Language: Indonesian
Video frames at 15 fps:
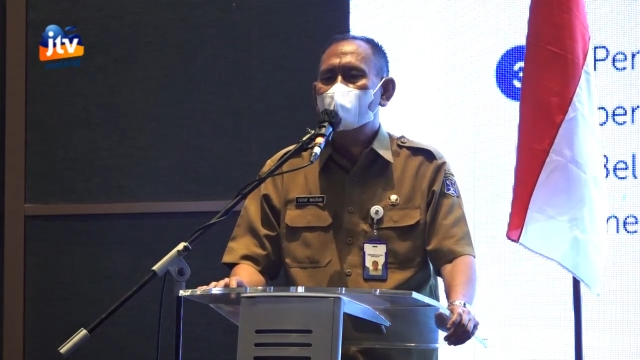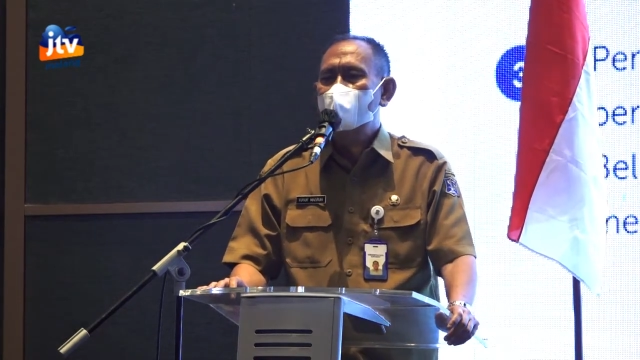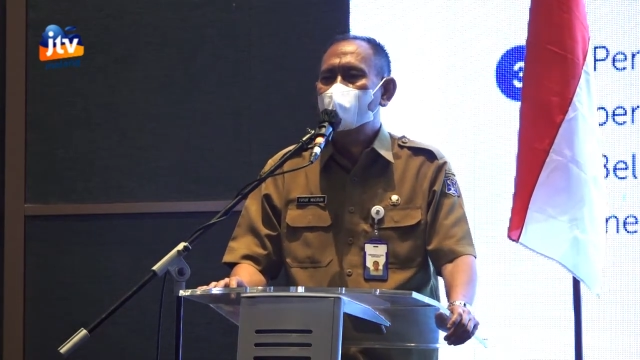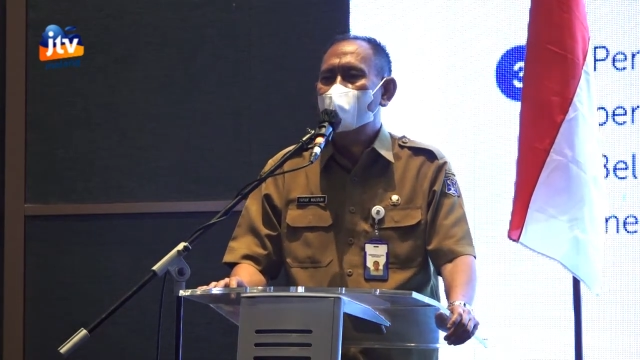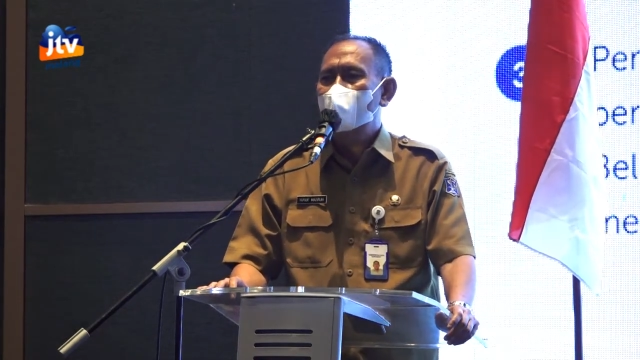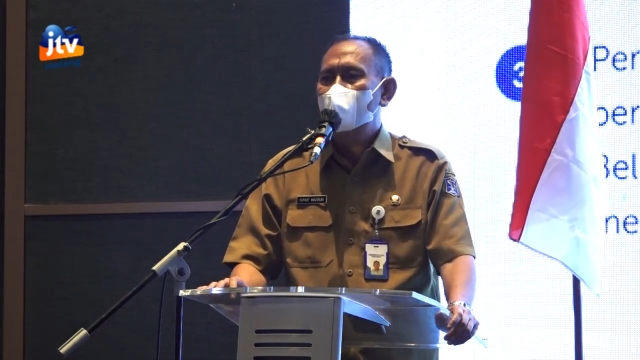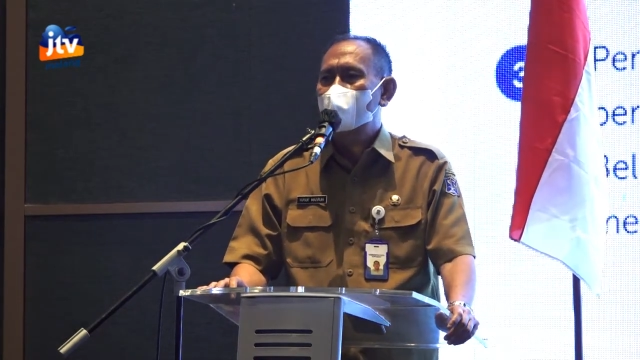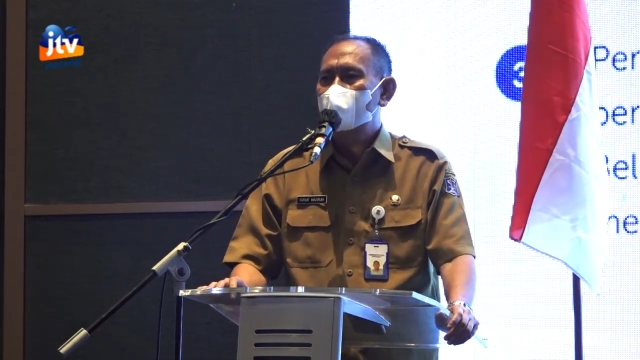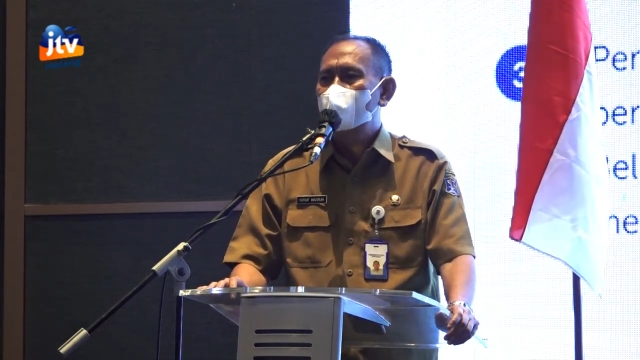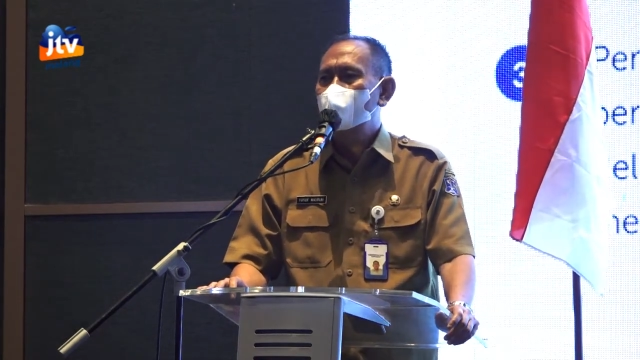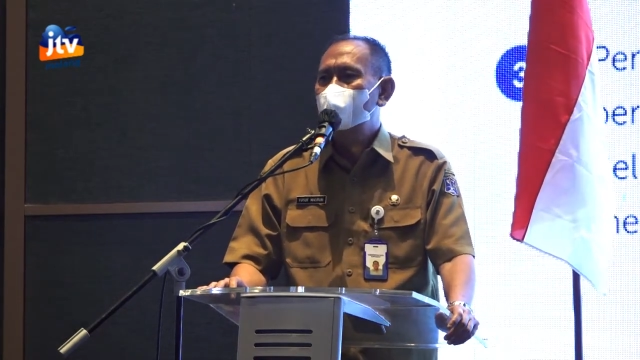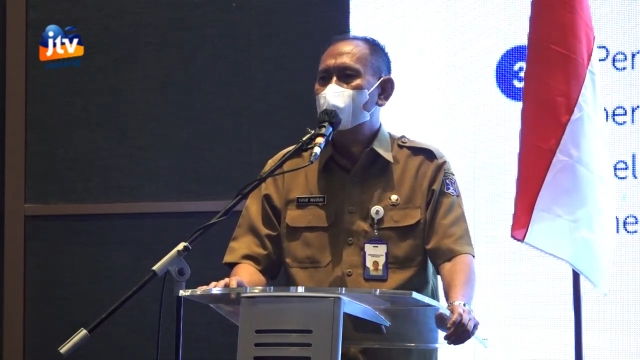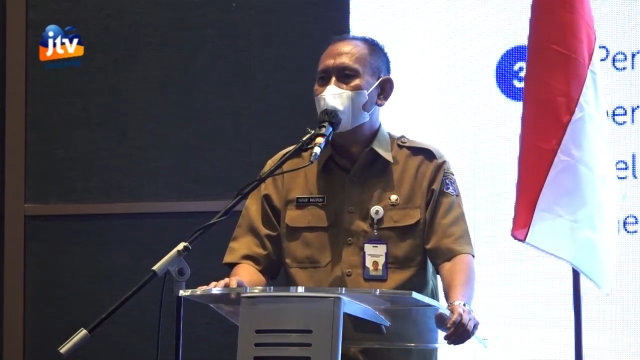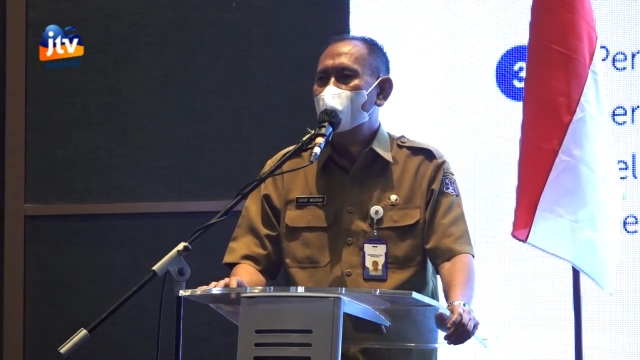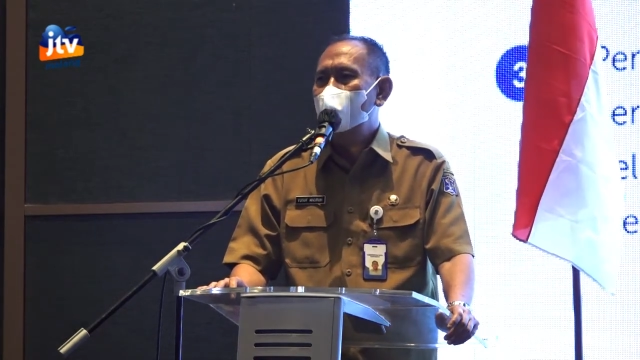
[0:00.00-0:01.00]
memang
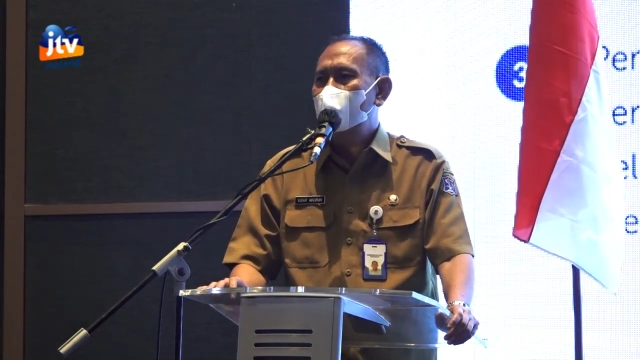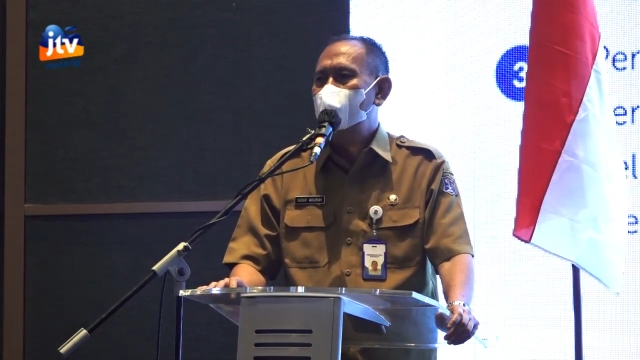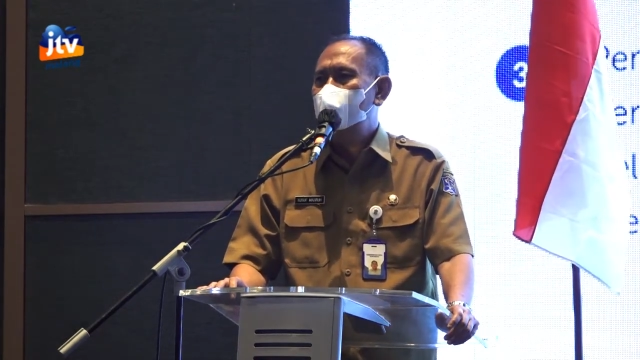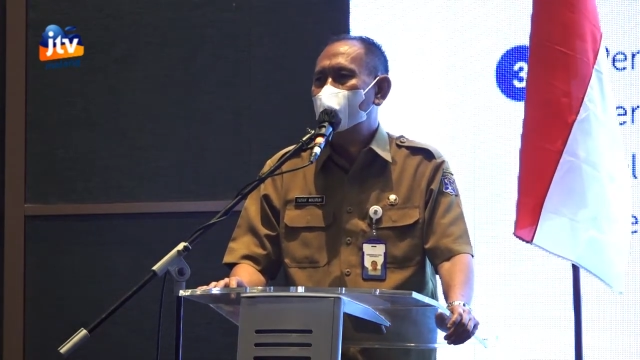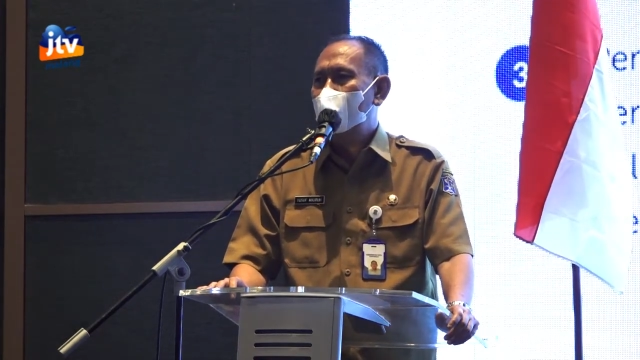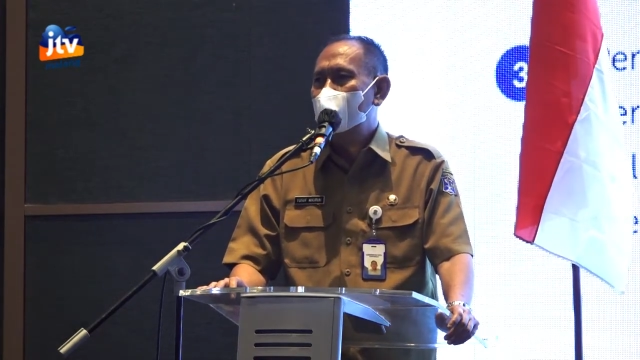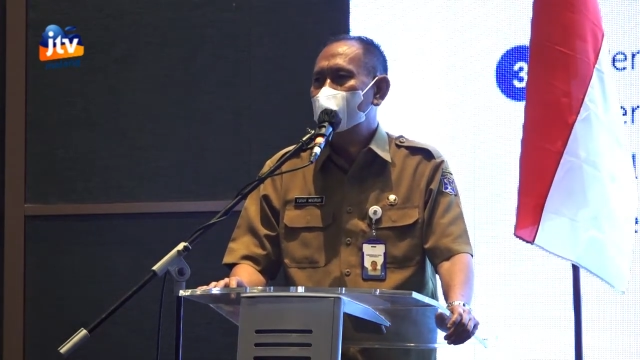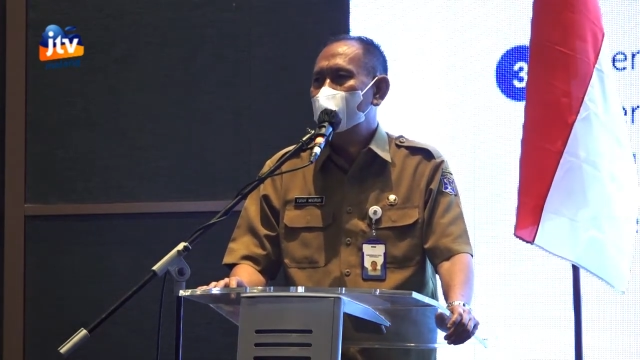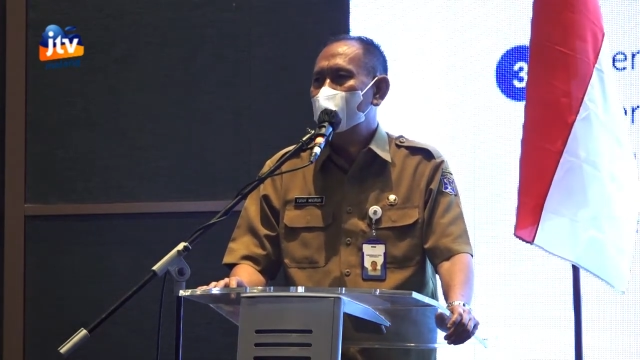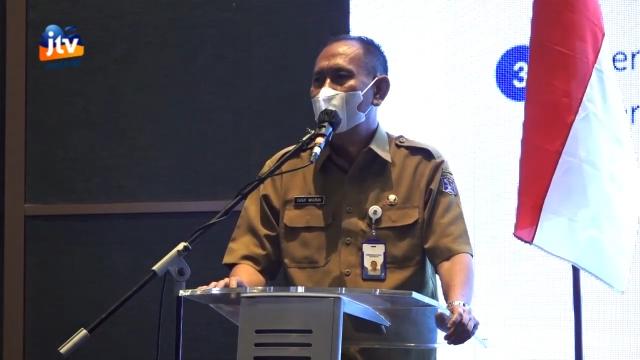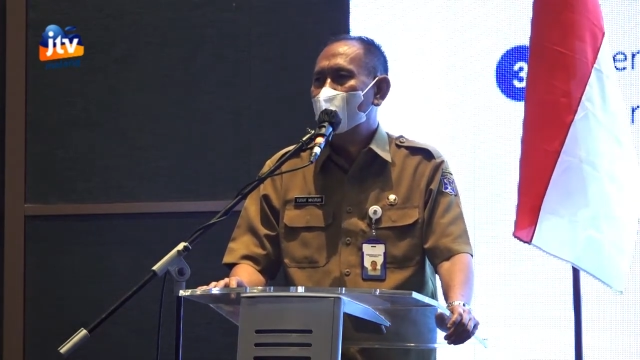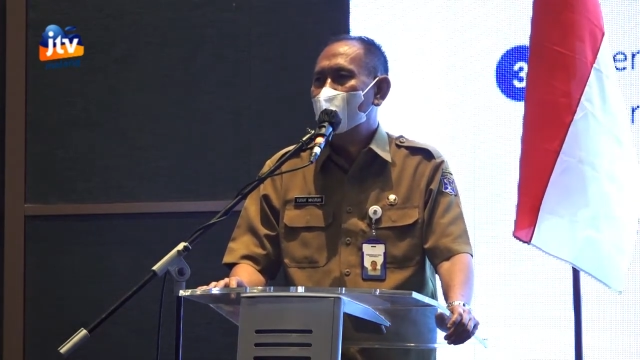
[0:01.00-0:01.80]
sudah lepas